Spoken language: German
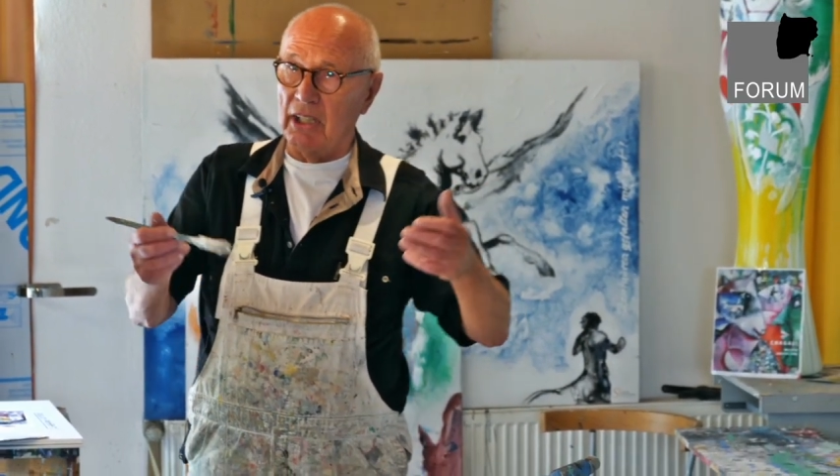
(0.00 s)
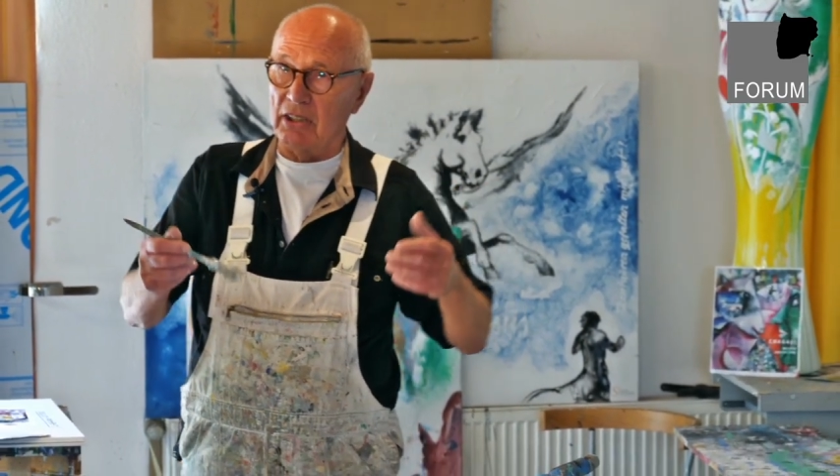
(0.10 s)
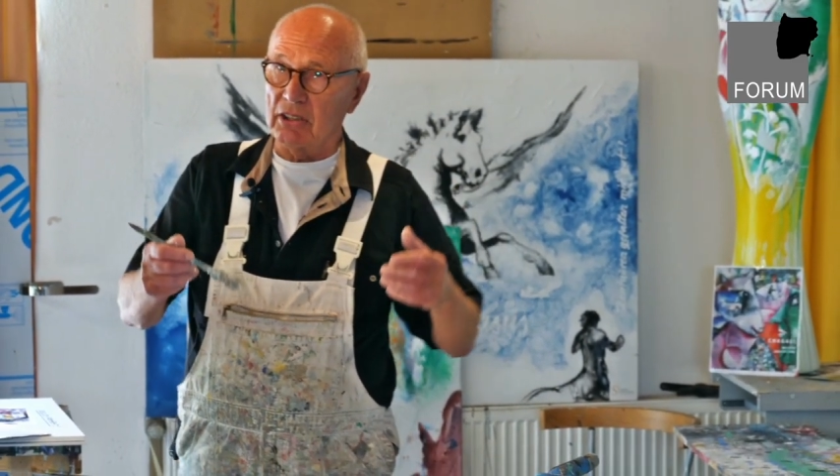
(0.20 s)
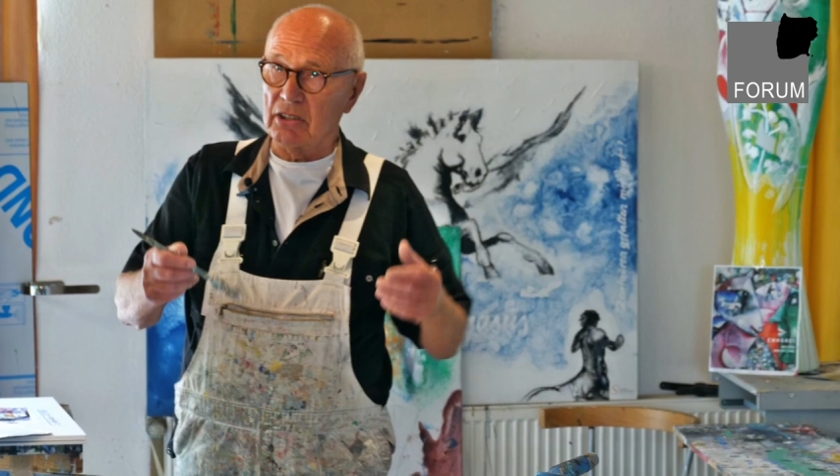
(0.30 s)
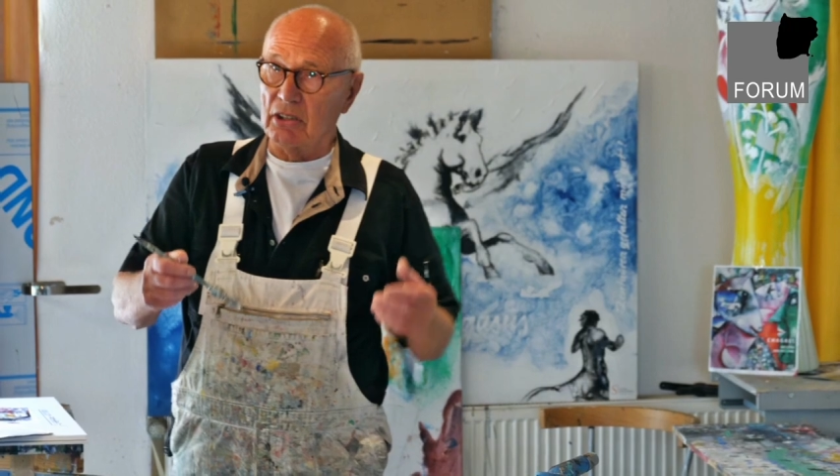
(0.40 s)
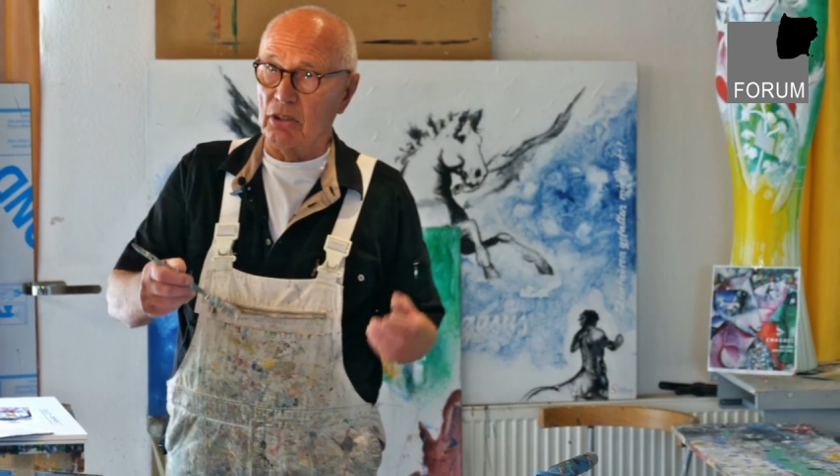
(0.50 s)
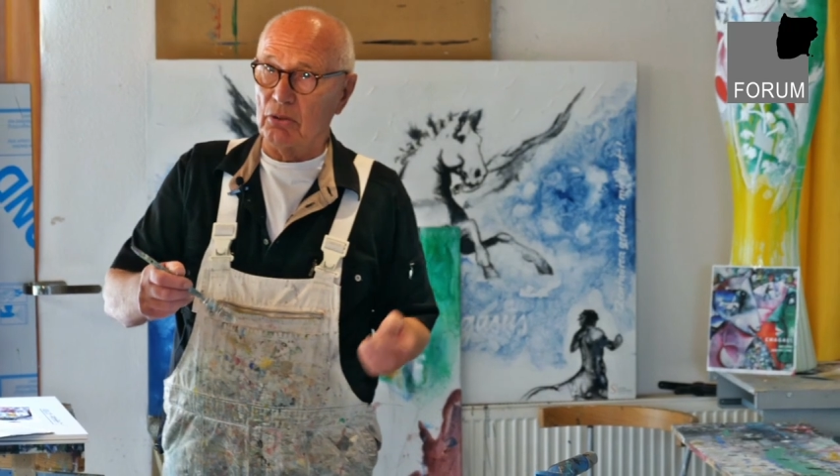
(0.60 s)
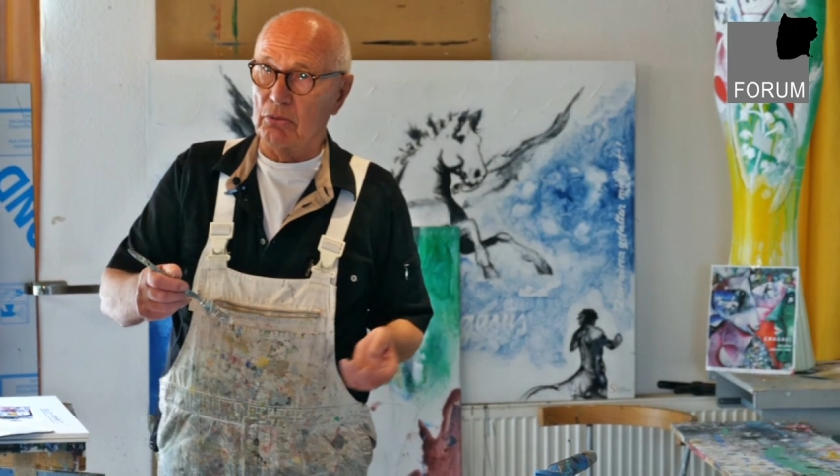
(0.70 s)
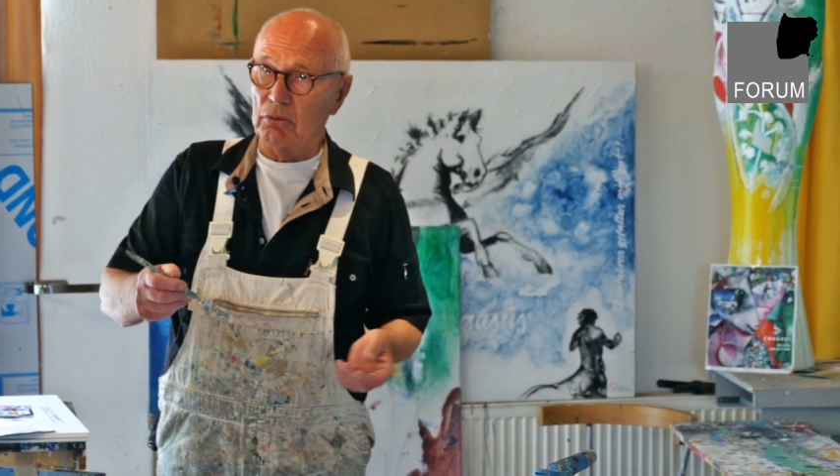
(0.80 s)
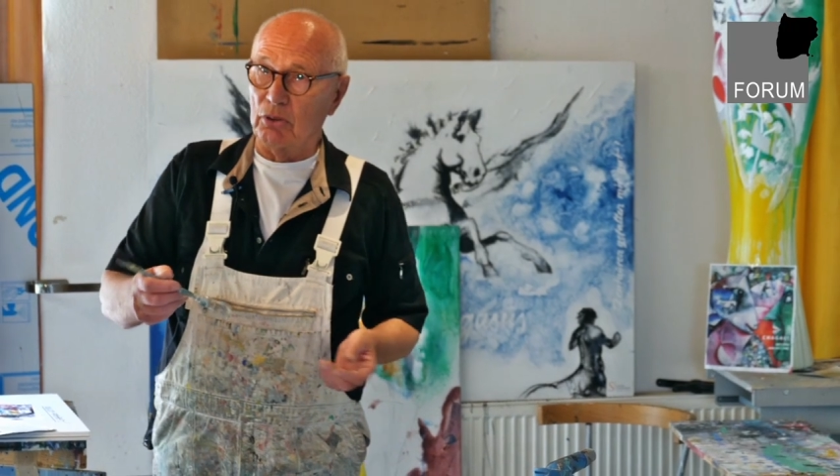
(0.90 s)
jetzt natürlich
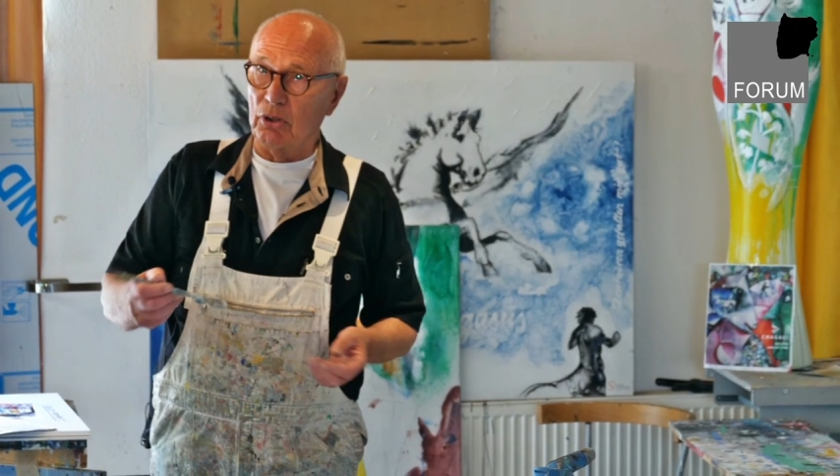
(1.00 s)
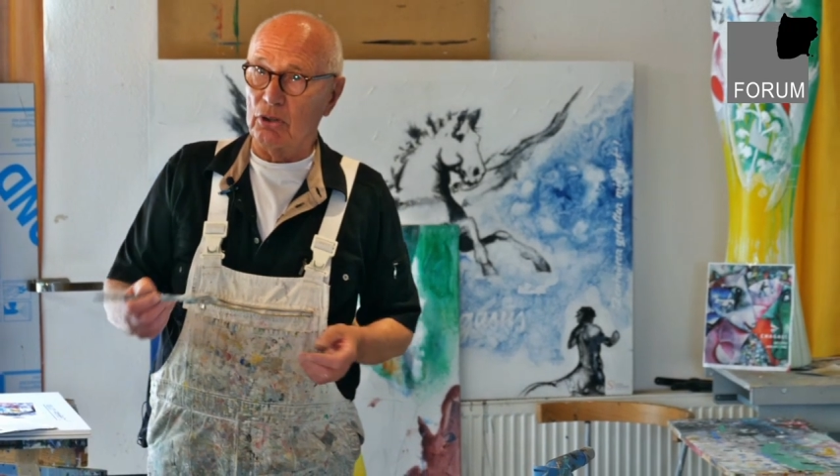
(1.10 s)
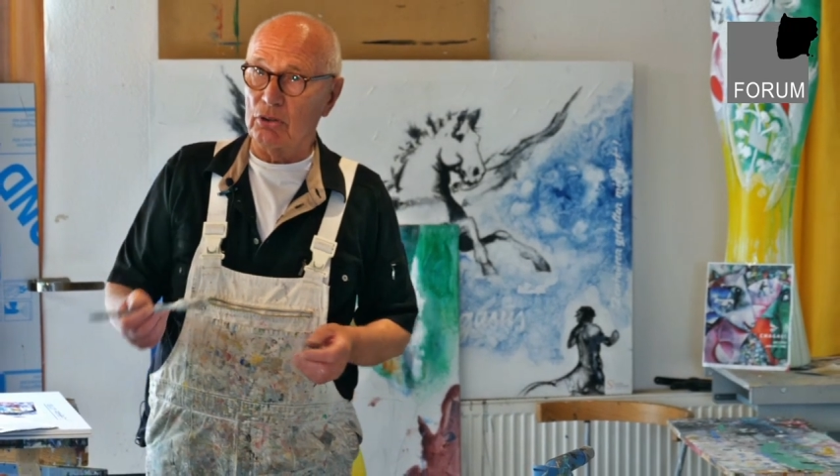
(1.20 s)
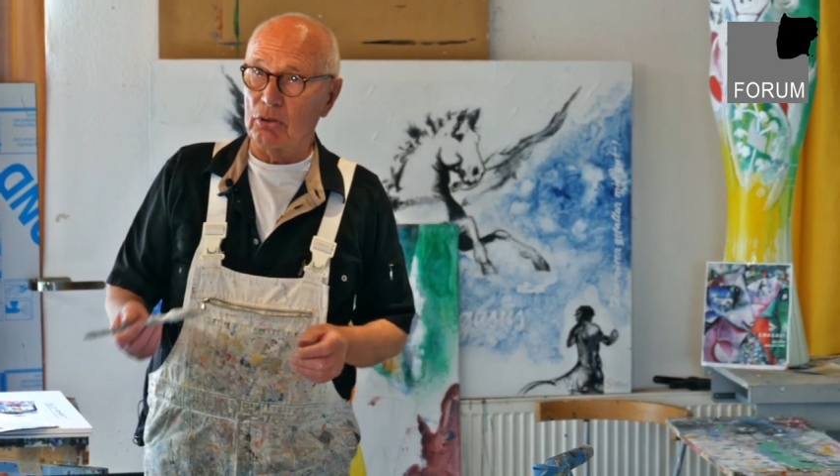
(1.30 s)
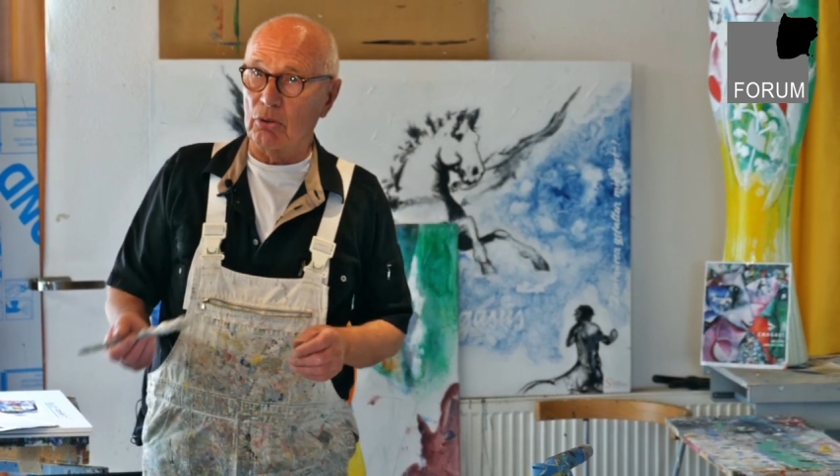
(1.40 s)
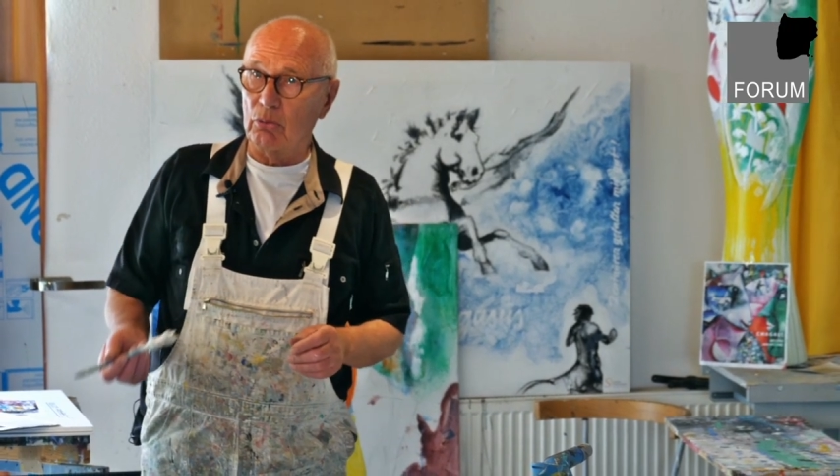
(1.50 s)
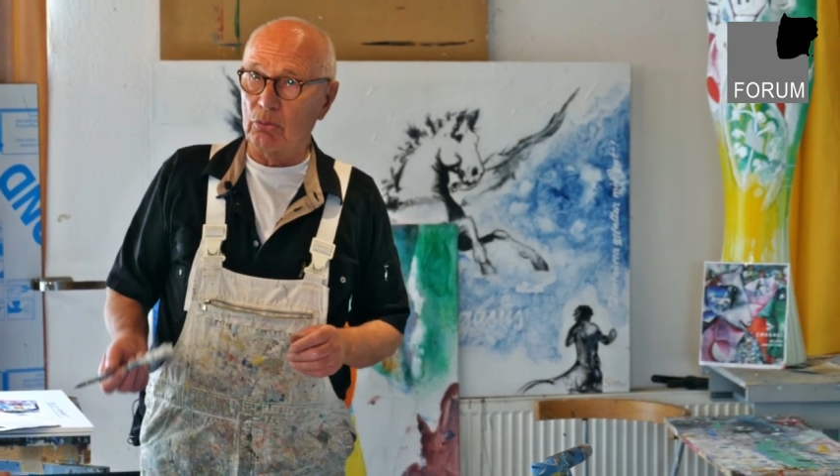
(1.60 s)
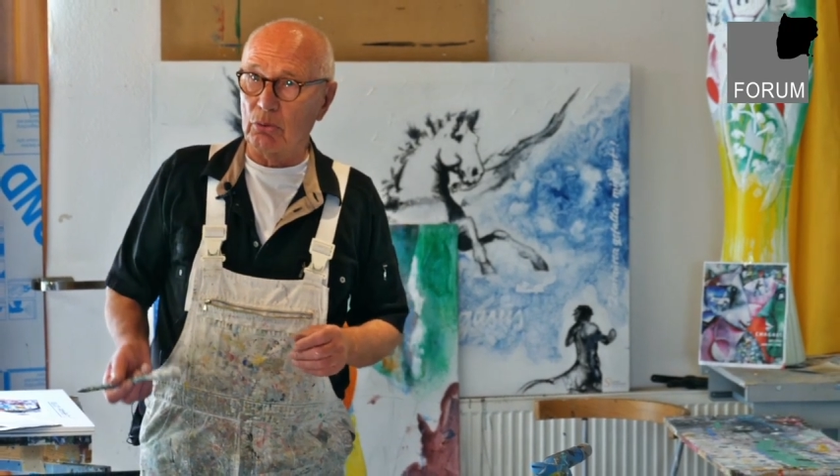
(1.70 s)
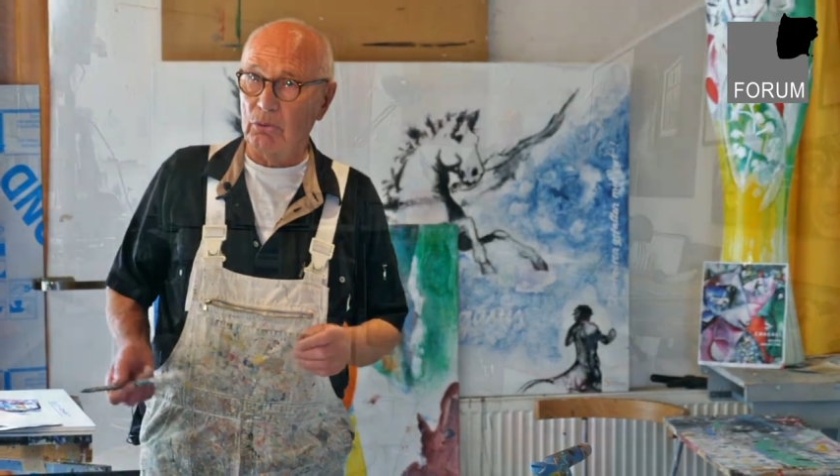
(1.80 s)
zugute, dass